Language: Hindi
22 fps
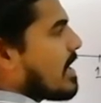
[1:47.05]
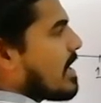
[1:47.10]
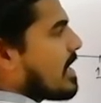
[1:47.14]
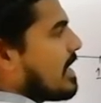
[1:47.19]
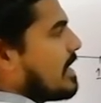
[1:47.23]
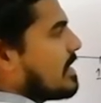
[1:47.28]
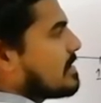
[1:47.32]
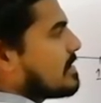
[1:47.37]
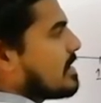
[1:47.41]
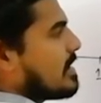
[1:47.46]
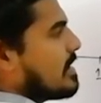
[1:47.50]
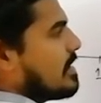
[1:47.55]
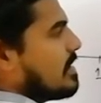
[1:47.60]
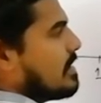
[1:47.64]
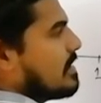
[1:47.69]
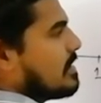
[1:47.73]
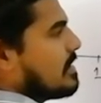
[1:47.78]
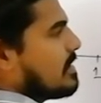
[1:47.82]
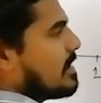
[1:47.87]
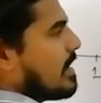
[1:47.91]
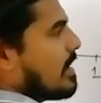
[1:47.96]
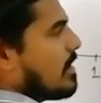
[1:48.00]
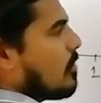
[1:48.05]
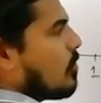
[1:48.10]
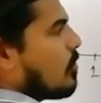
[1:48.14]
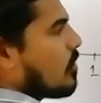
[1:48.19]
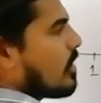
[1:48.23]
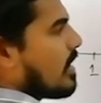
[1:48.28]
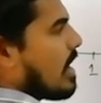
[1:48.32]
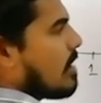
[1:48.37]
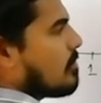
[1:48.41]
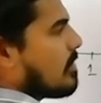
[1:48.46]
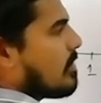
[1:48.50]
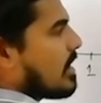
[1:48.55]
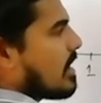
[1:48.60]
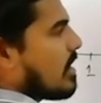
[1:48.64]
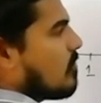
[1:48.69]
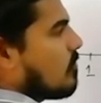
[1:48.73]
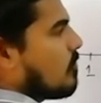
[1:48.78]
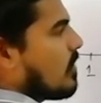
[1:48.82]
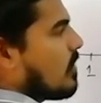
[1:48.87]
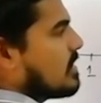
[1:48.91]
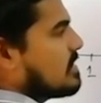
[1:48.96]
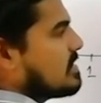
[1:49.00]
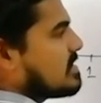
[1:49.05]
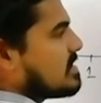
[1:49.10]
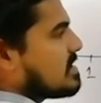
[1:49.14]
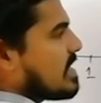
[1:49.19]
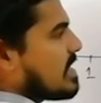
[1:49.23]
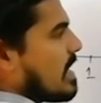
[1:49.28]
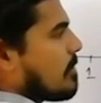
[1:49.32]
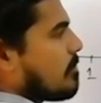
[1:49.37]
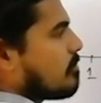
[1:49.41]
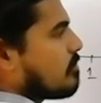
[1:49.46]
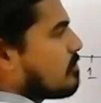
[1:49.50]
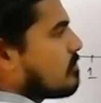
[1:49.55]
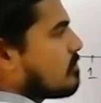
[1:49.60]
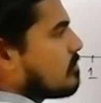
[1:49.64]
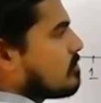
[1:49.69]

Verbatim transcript: आगे लेते हैं ये हो गया हमारा वन स्टेप